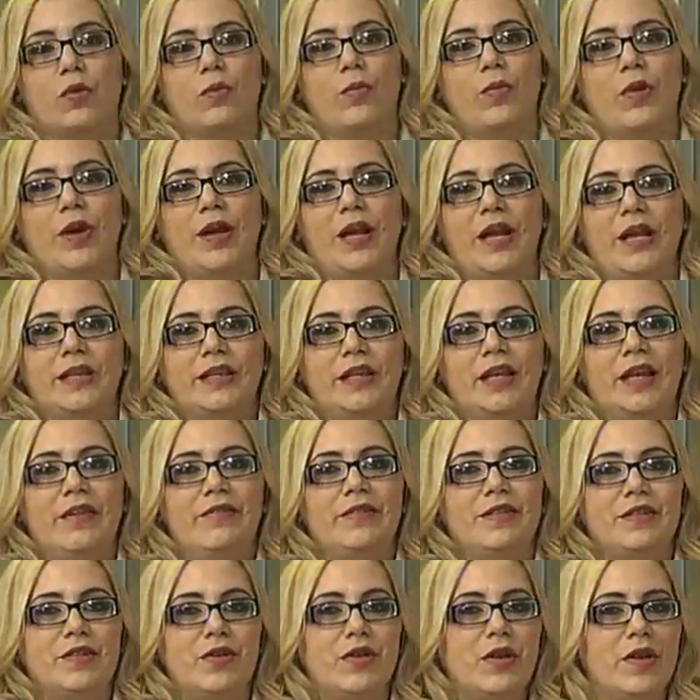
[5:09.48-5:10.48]
como es la
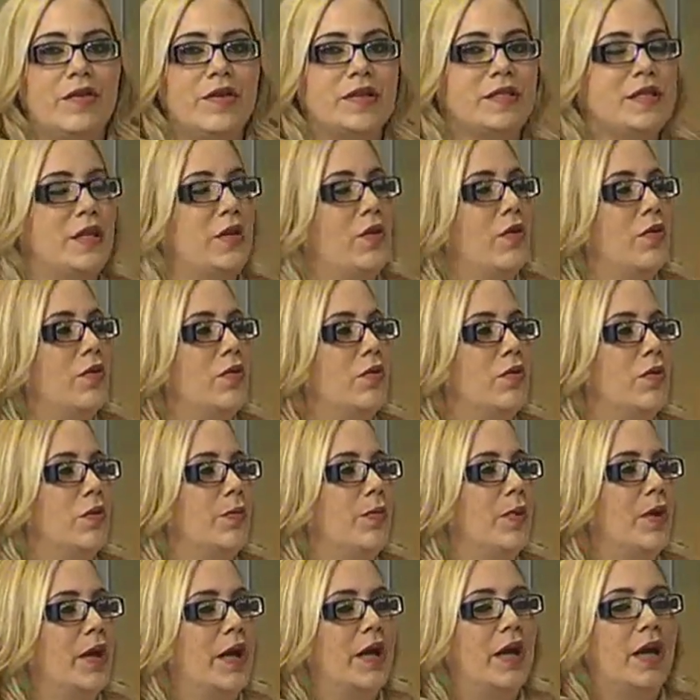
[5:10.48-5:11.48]
televisión a veces con uno,
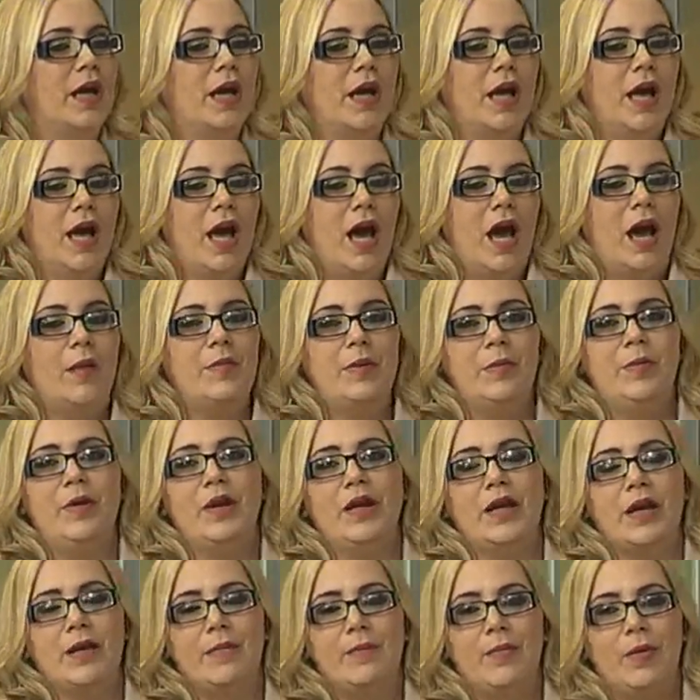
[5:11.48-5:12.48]
porque a mí,
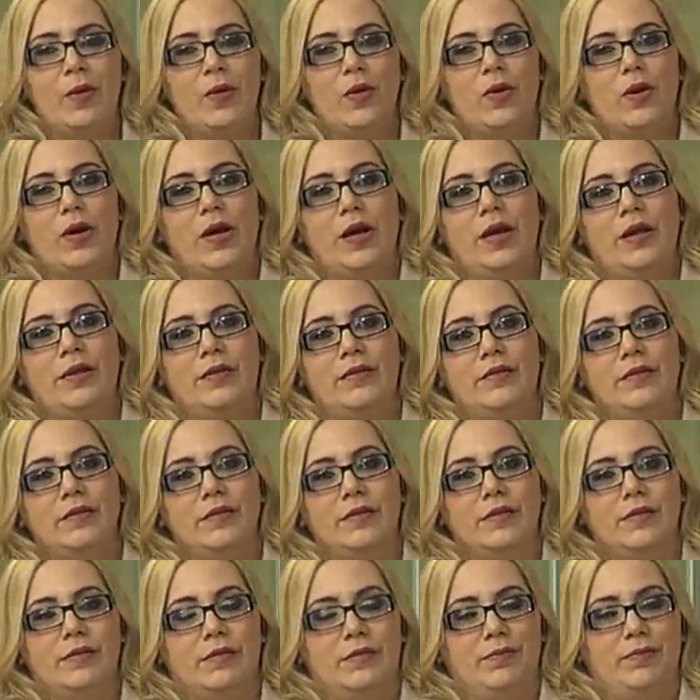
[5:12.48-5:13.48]
por ejemplo,
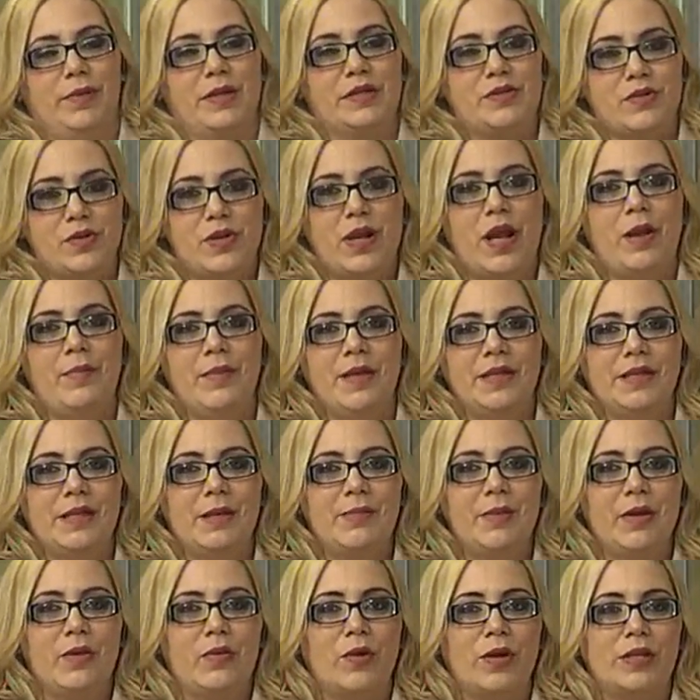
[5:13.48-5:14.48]
en,
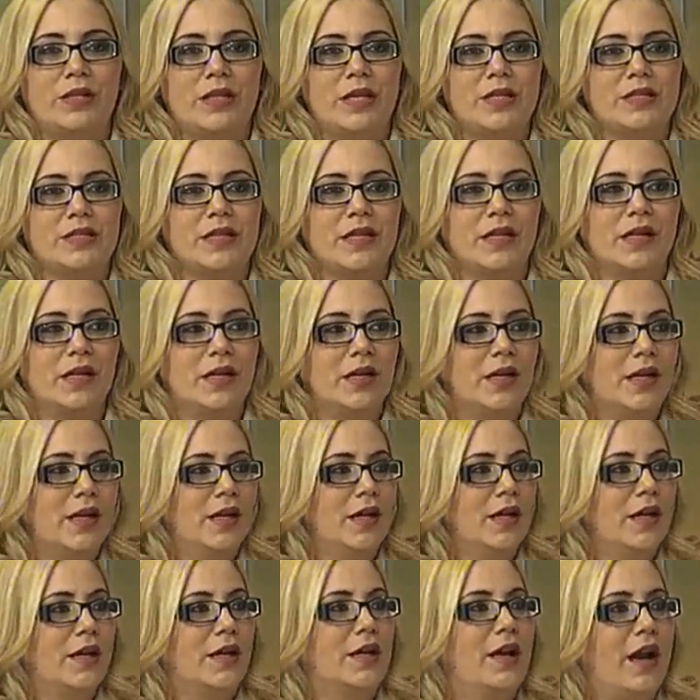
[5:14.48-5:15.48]
personalmente me cuesta hacer
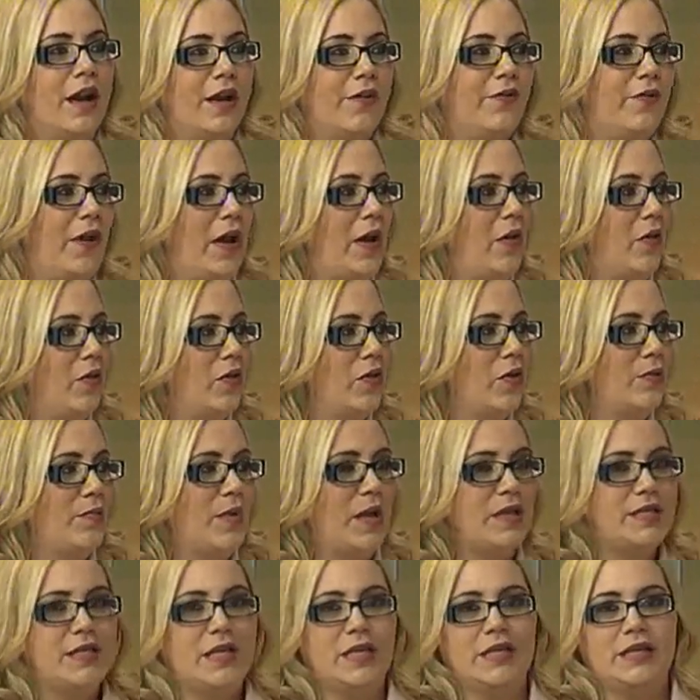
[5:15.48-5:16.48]
Clara Franco
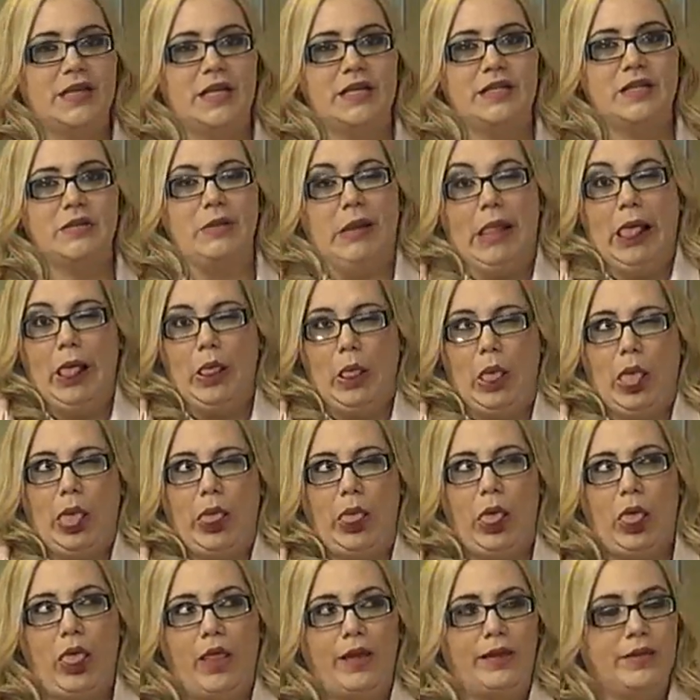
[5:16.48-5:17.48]
normal si le estás
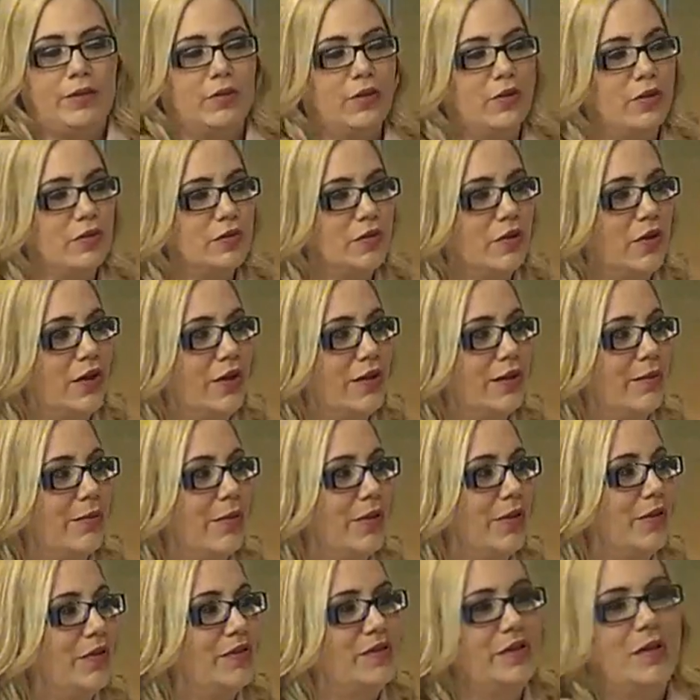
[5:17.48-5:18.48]

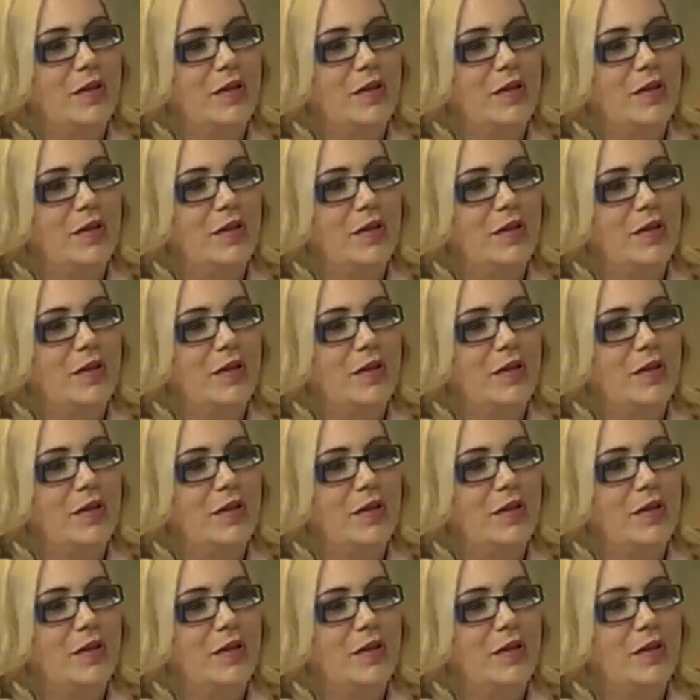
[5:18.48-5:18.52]
haciendo... yo